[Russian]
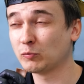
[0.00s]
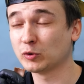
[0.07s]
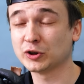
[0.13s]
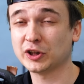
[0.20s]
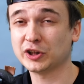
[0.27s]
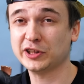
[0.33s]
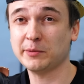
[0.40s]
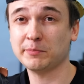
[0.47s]

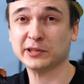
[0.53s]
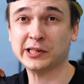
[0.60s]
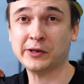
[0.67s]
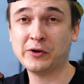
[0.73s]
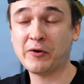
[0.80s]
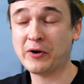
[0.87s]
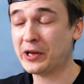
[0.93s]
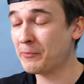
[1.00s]
Можно даже 7
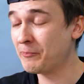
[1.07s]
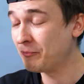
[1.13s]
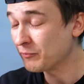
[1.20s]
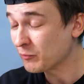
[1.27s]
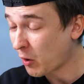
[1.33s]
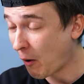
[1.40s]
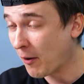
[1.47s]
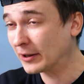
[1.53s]
поставить, давай.
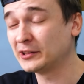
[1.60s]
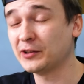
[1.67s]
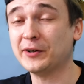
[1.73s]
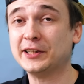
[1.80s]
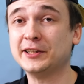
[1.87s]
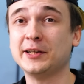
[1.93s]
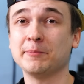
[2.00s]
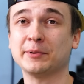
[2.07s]

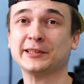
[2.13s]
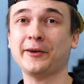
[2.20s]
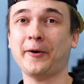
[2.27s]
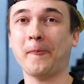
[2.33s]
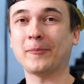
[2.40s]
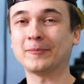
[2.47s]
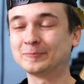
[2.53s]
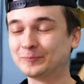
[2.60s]
Давайте 7 поставим.